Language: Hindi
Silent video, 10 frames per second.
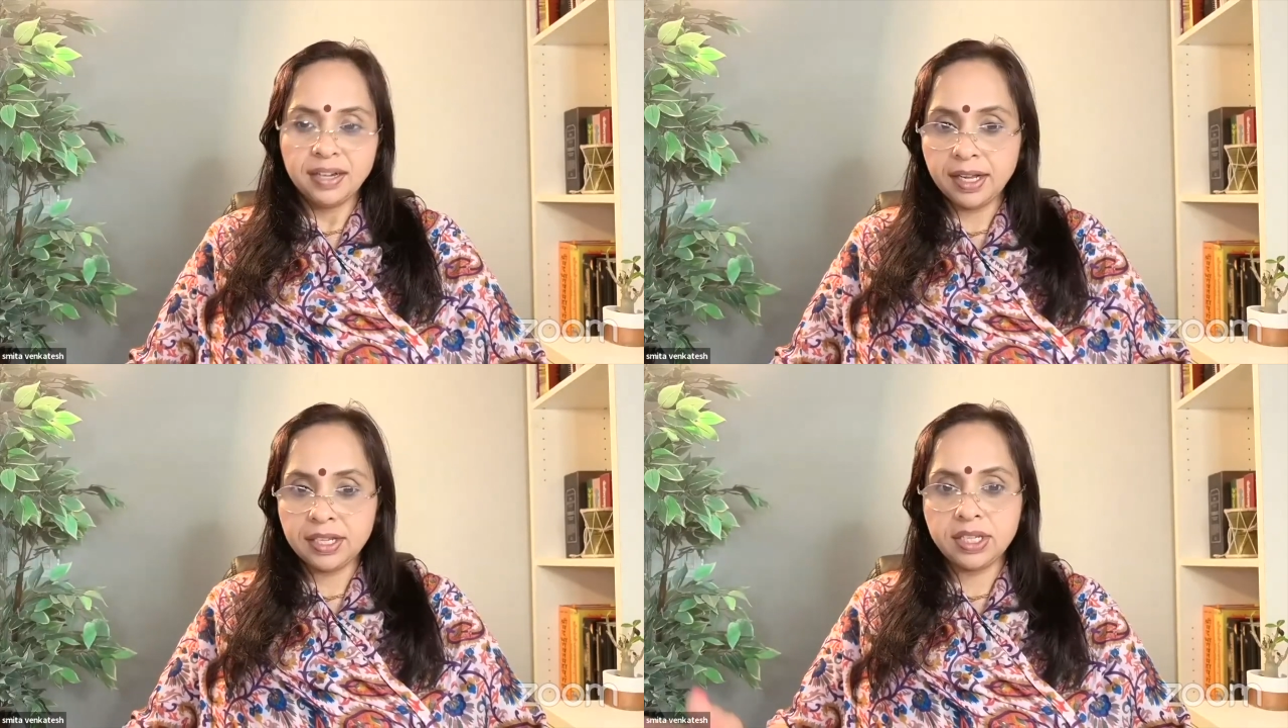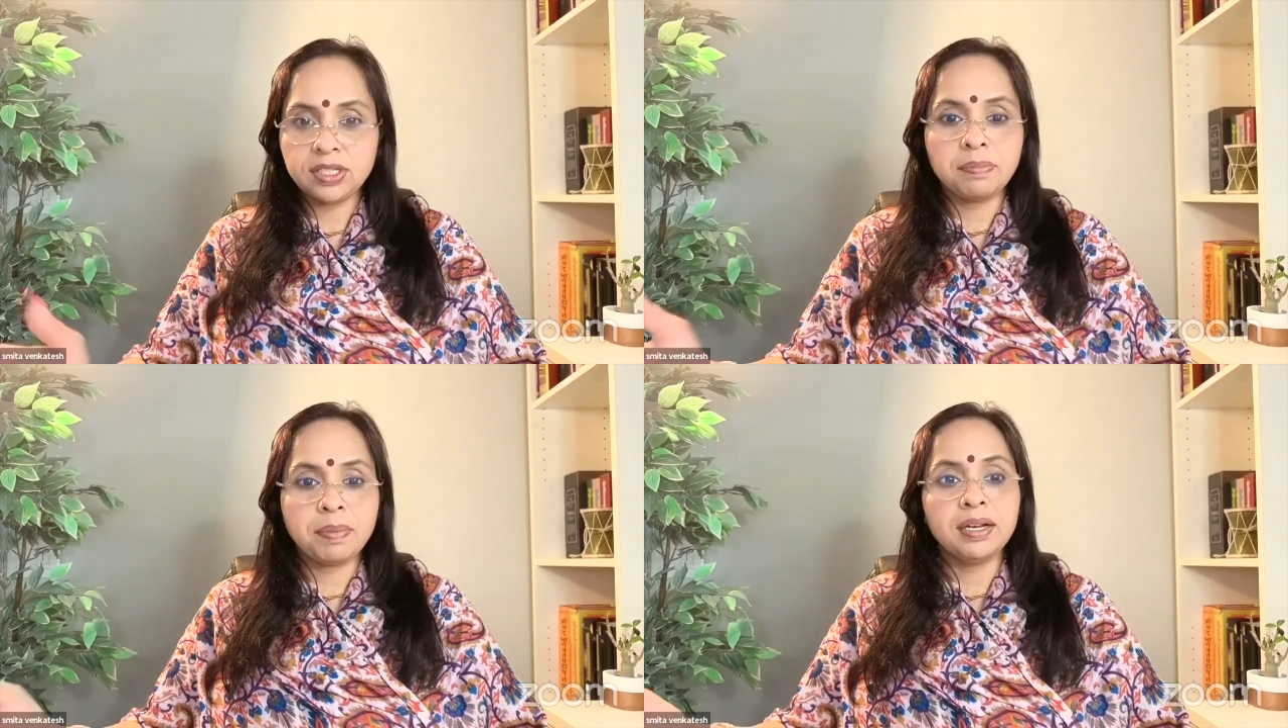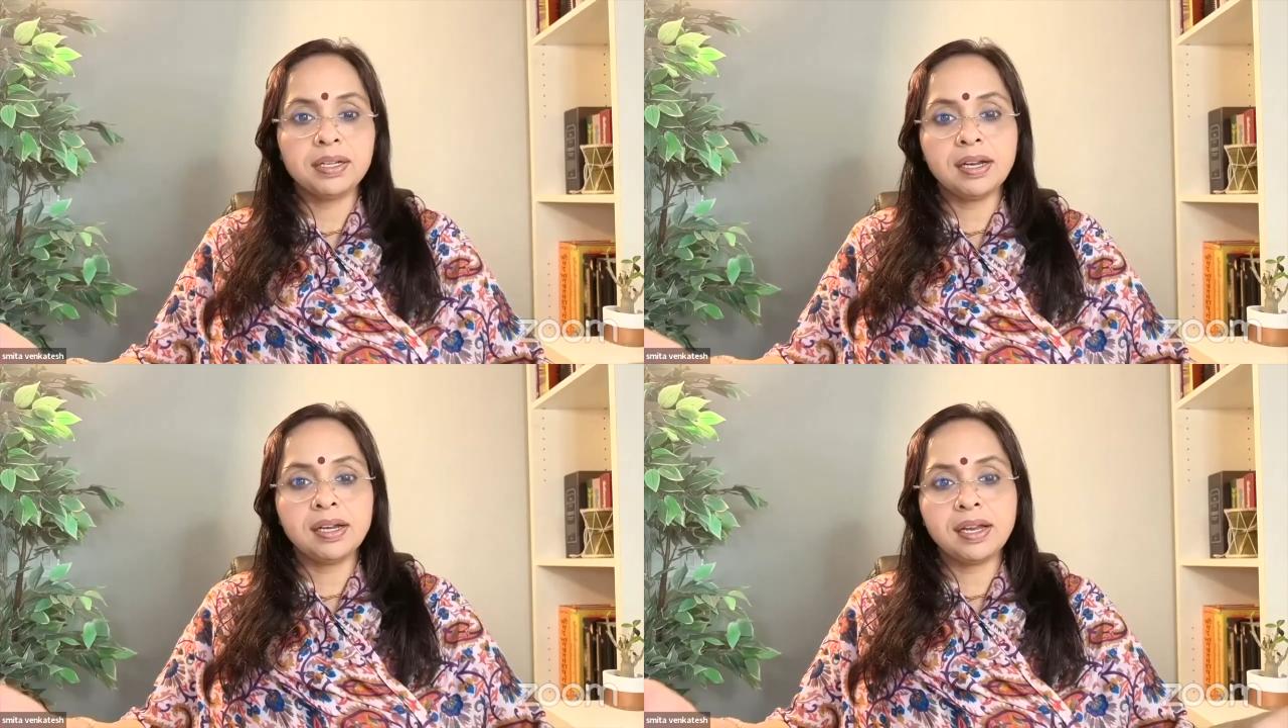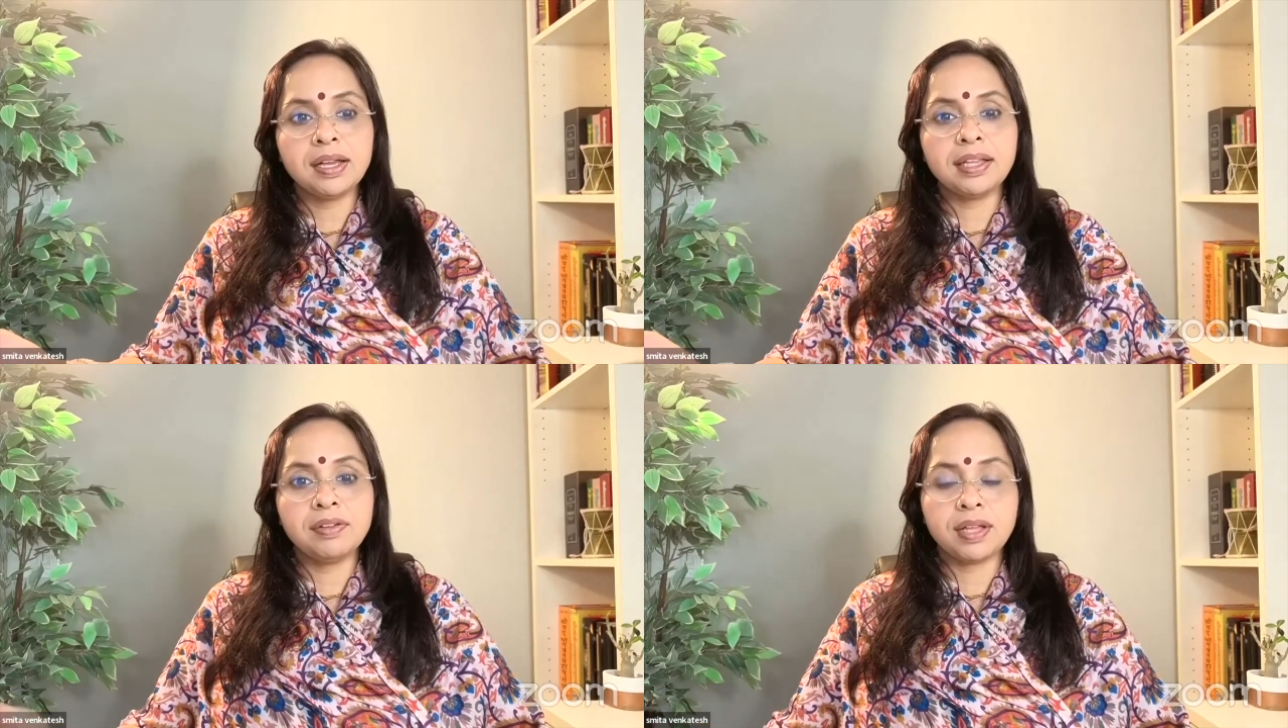हर एक चीज का पालन करने के
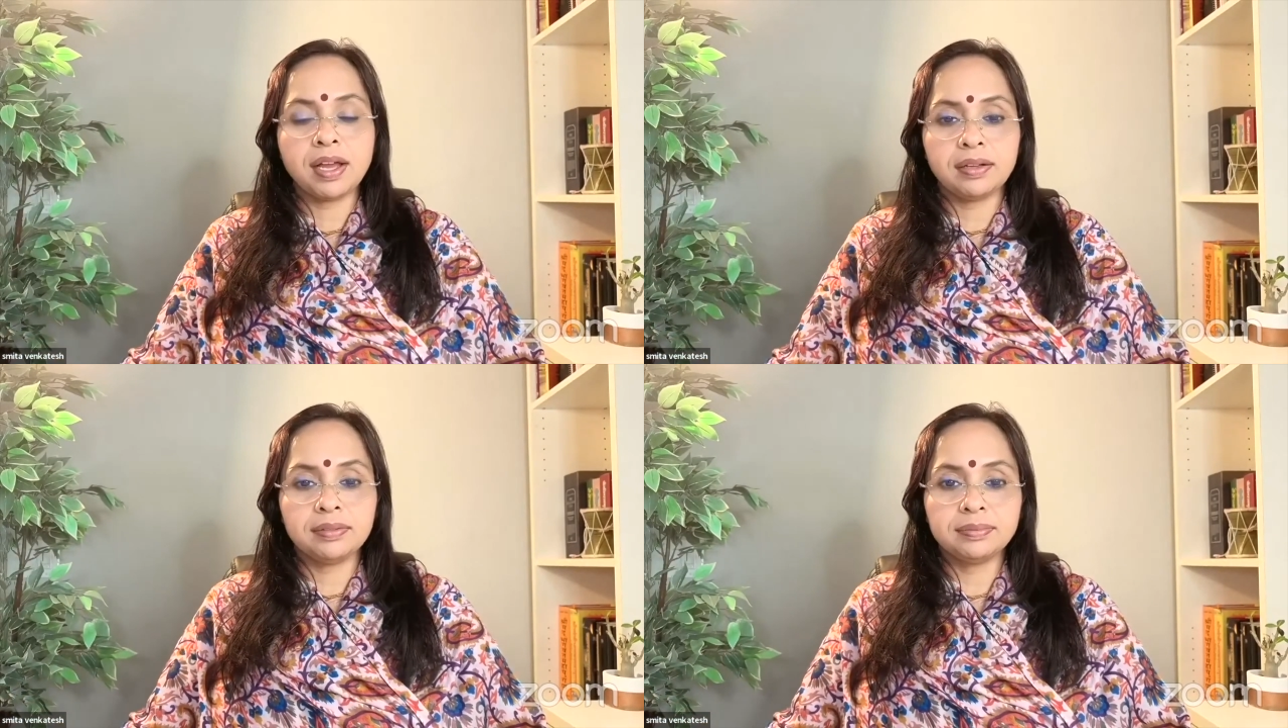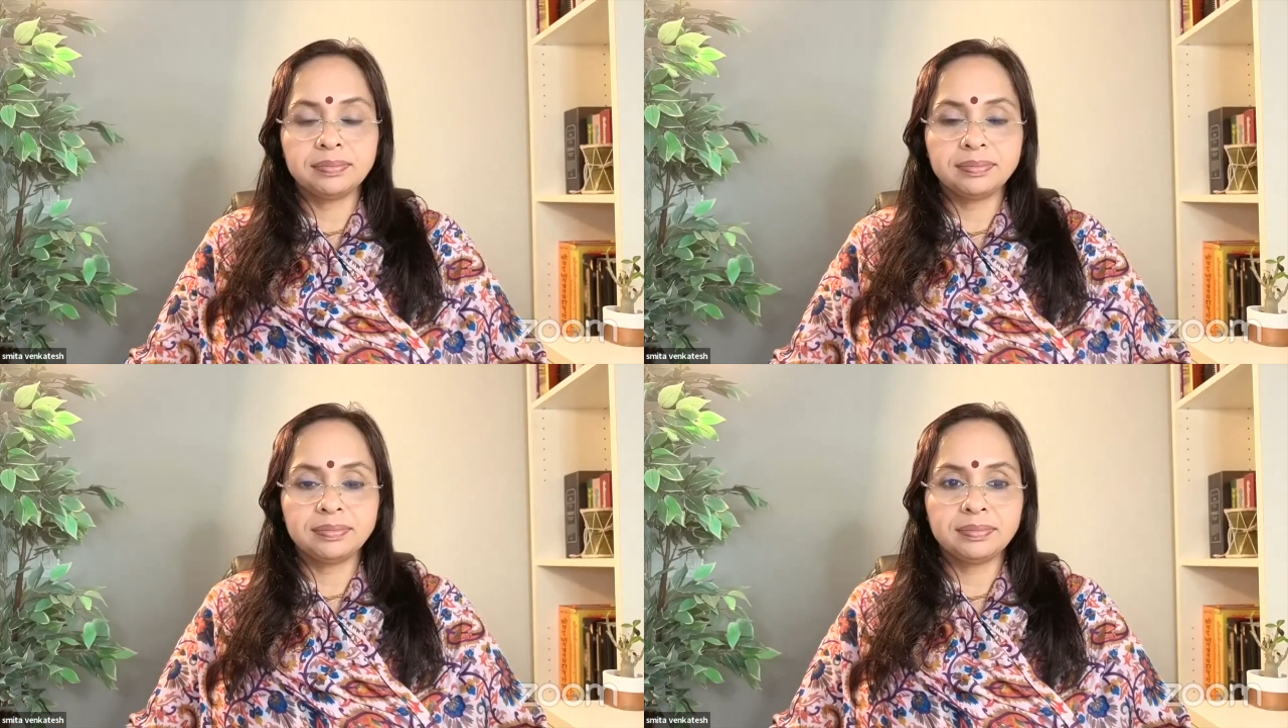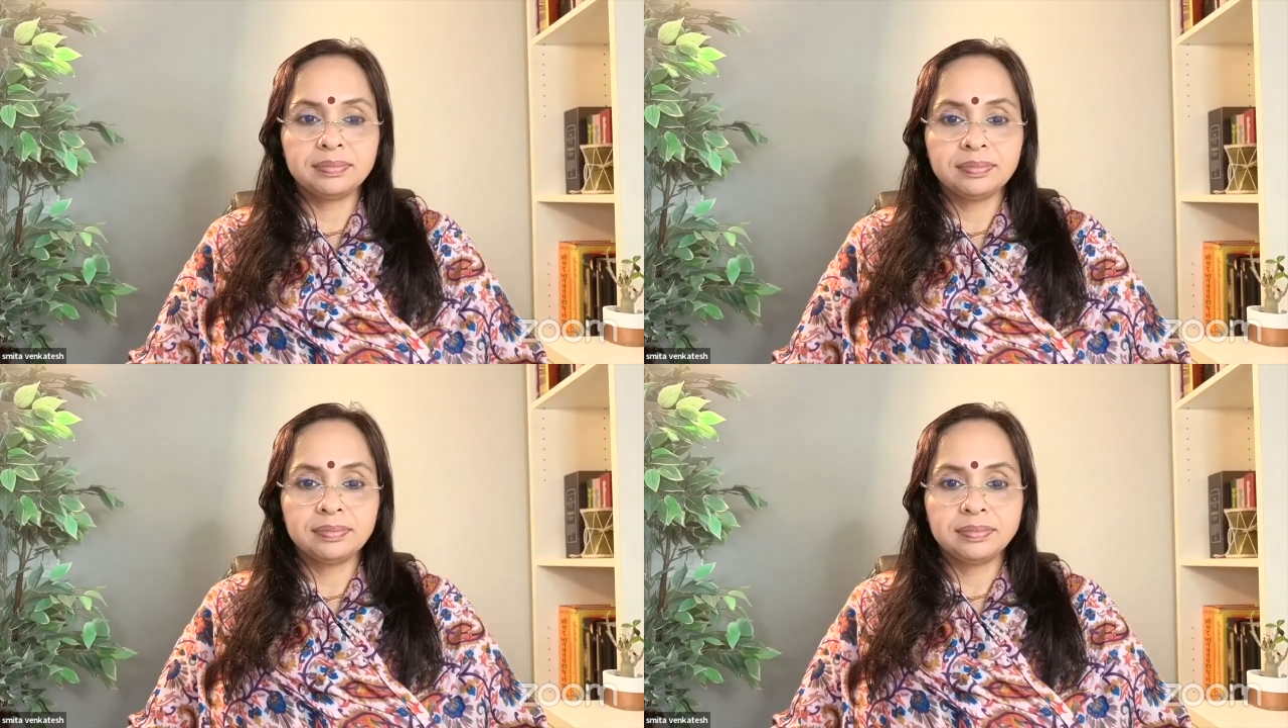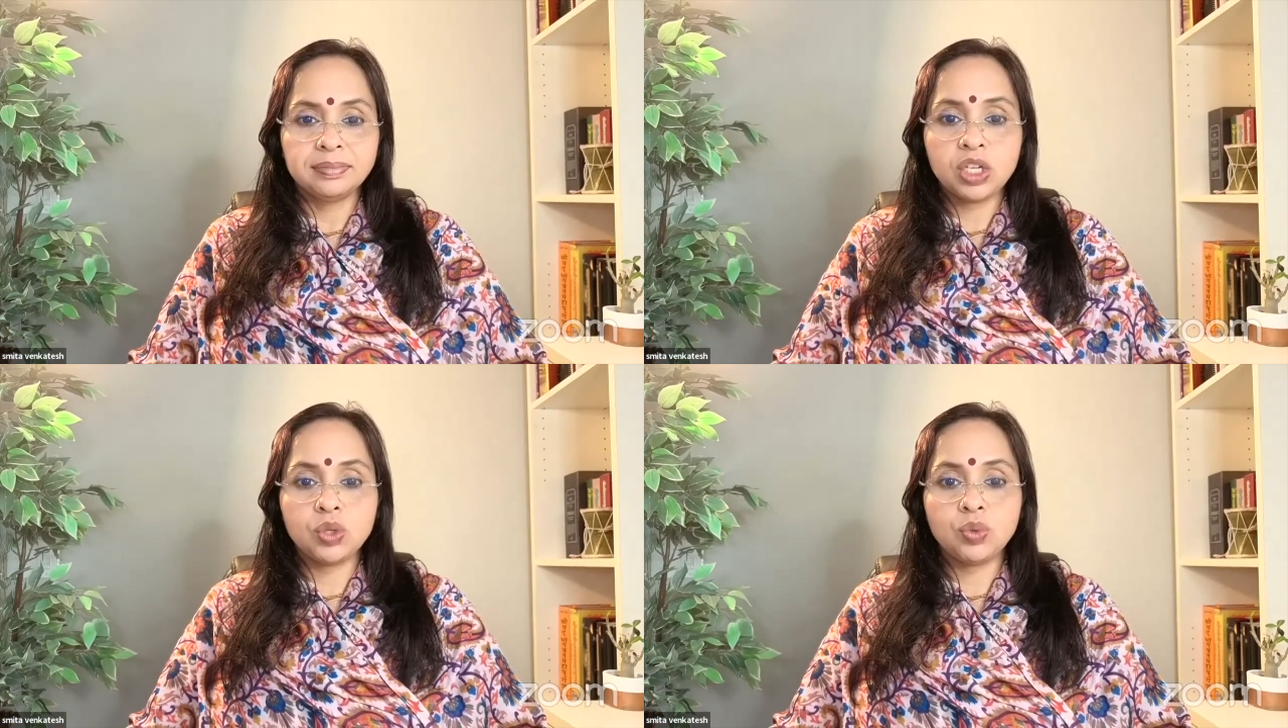लिए एक देवता है
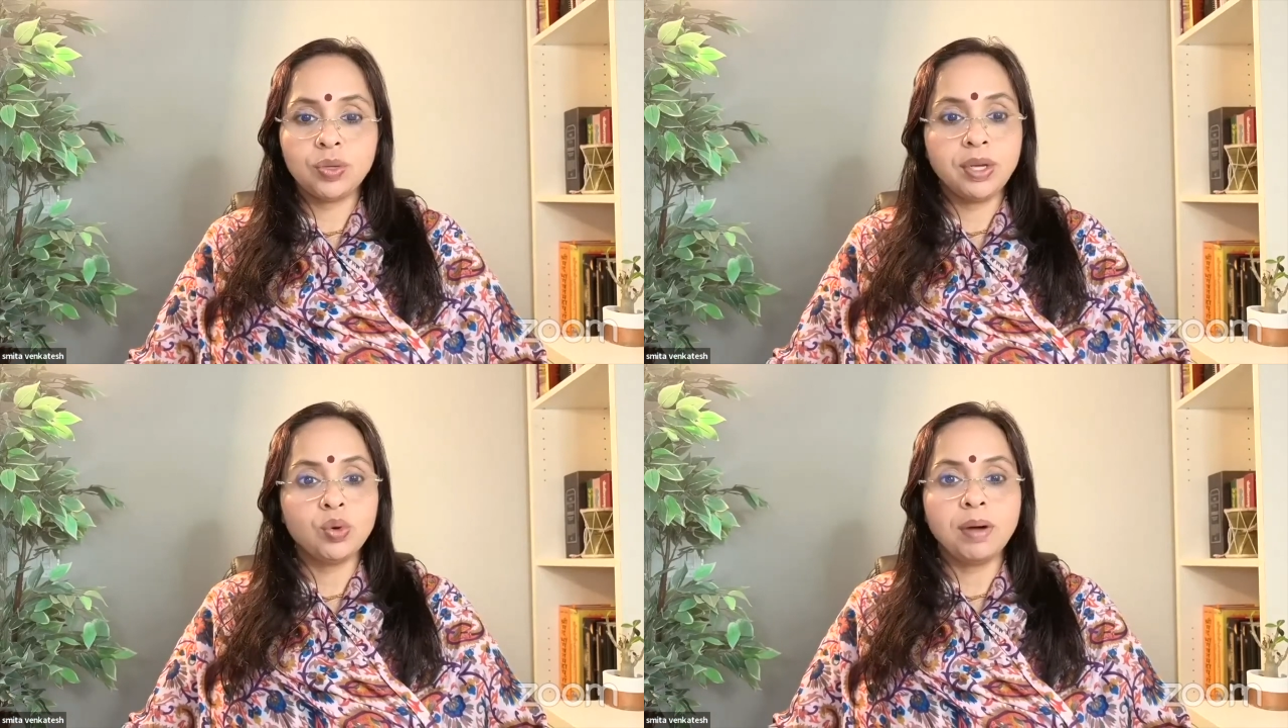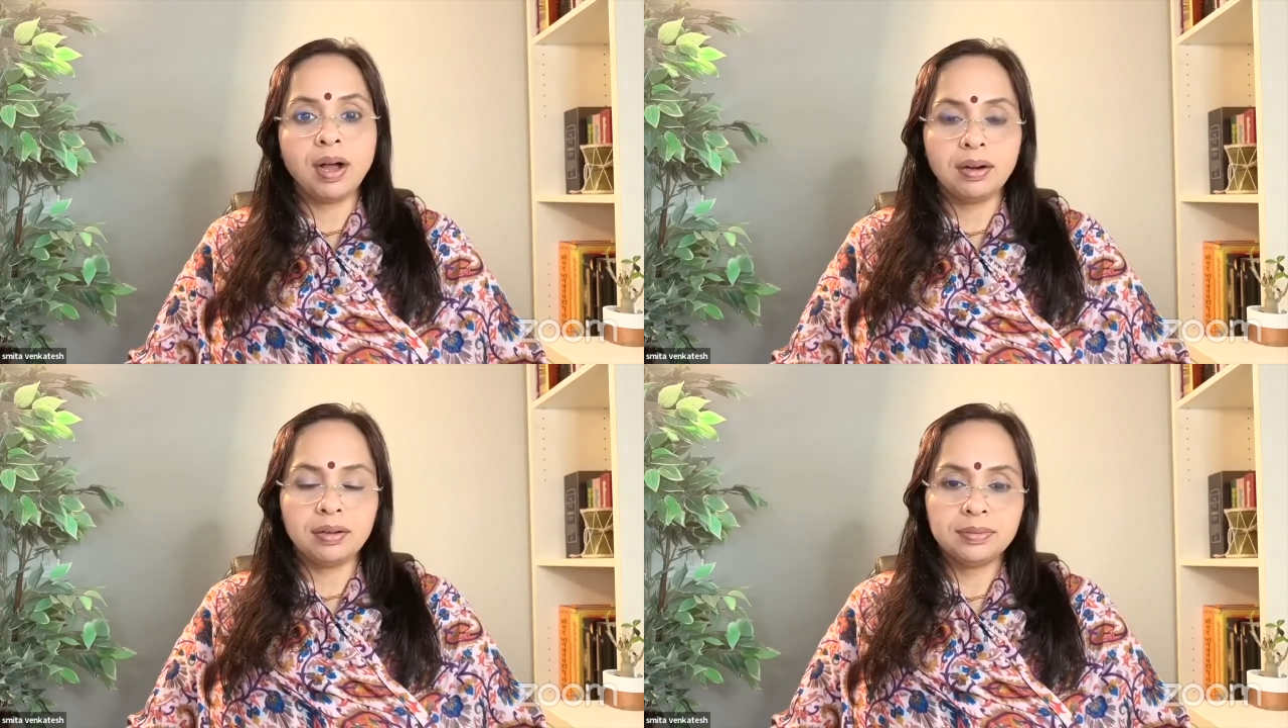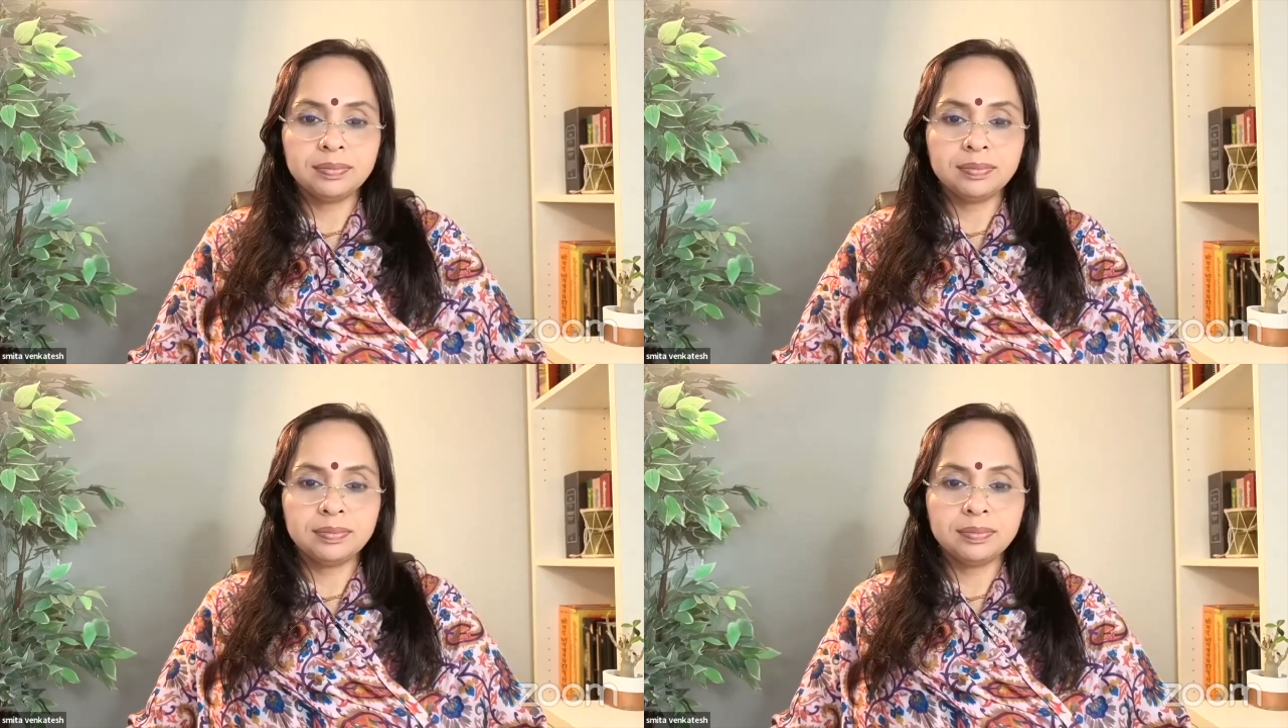अश्विनी कुमार